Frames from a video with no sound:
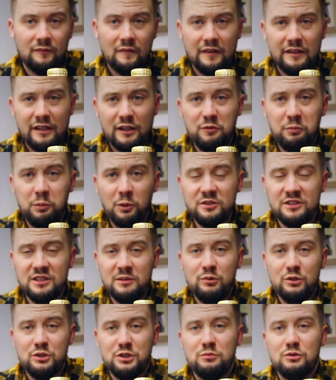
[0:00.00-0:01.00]
tak w
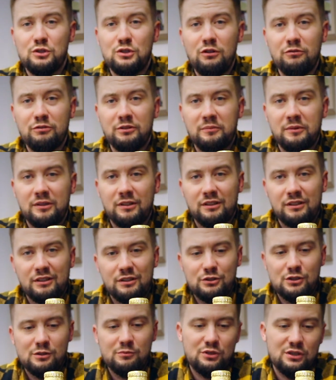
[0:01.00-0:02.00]
Polsce były czymś nowym,
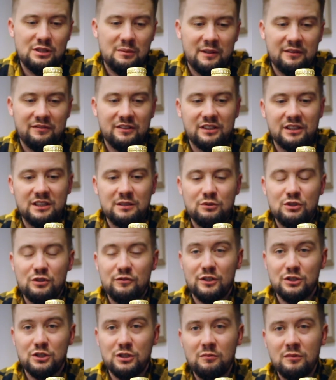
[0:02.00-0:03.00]
e, czymś naprawdę takim
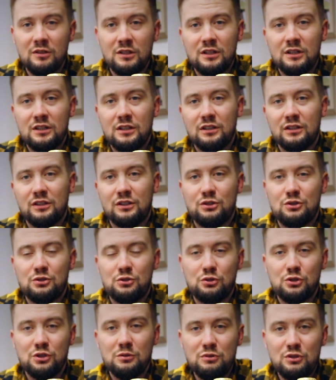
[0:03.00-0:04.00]
świeżym, e,
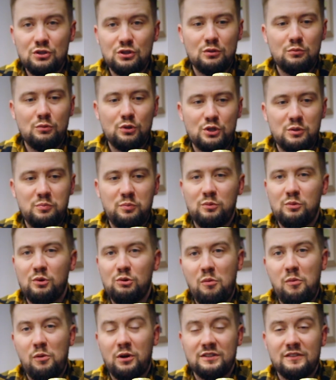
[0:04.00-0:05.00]
czymś, co może
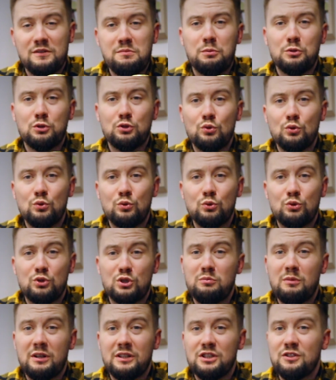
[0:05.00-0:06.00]
pomogło pokazać po prostu
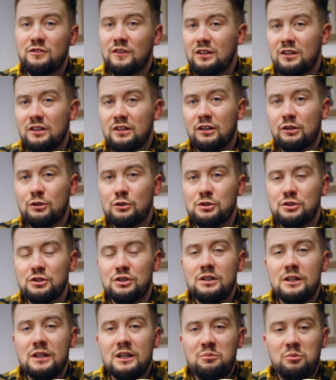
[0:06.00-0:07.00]
utrzymanie świetnej
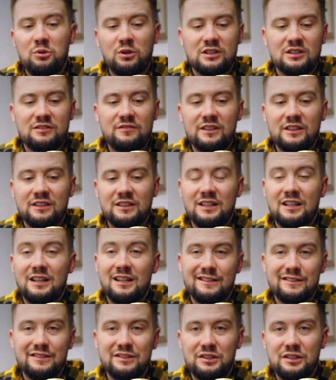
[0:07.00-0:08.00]
jakości, pokazywanie tej
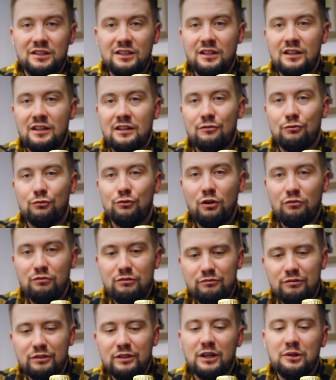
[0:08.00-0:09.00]
klasyki w
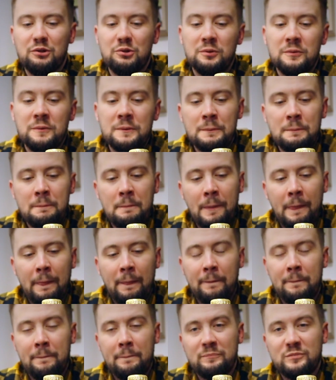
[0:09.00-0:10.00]
nowym wydaniu.
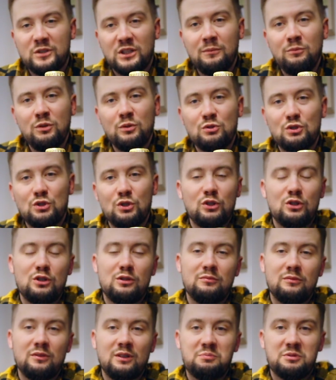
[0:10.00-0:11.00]
Mm, przede mną
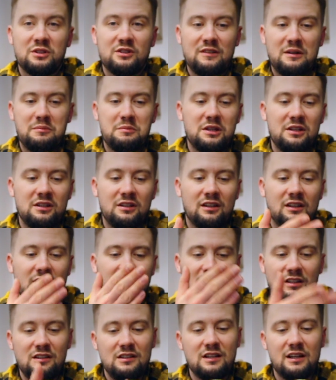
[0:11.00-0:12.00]
stoją i przed Wami e,
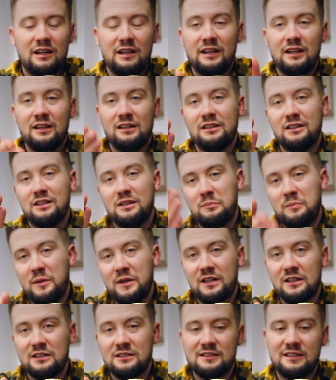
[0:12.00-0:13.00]
India Ale i
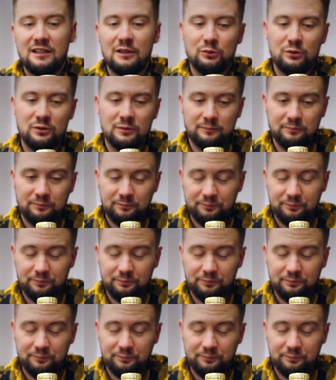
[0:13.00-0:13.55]
Imperial Stout